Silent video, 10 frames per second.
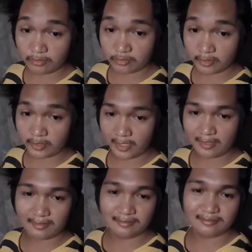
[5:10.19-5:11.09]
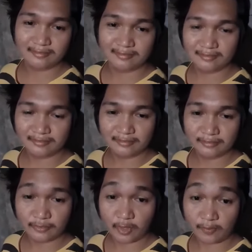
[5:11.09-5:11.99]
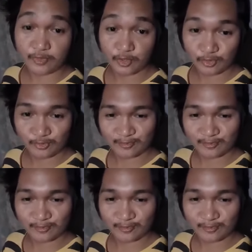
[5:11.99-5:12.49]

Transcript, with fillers: 30 of June.